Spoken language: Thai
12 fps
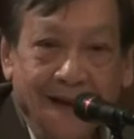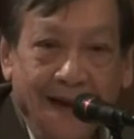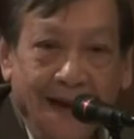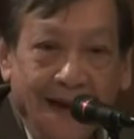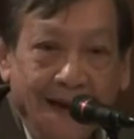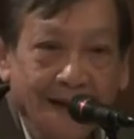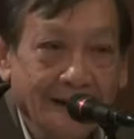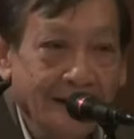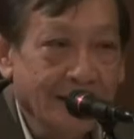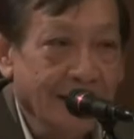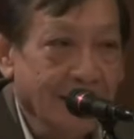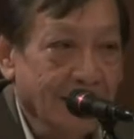นะฮะ
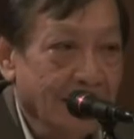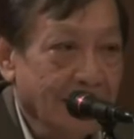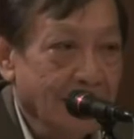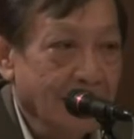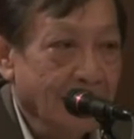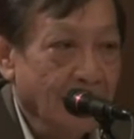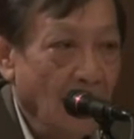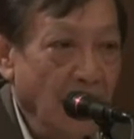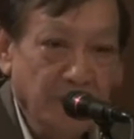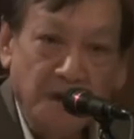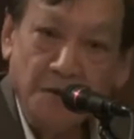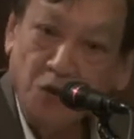เพราะ
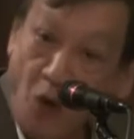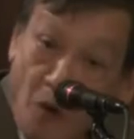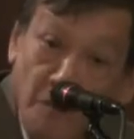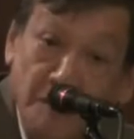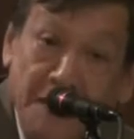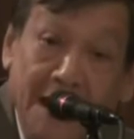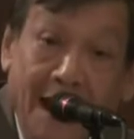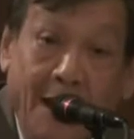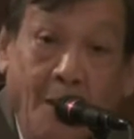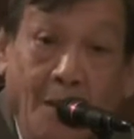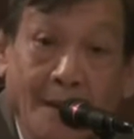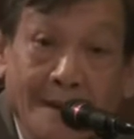ในเมื่อทงมันมีแล้ว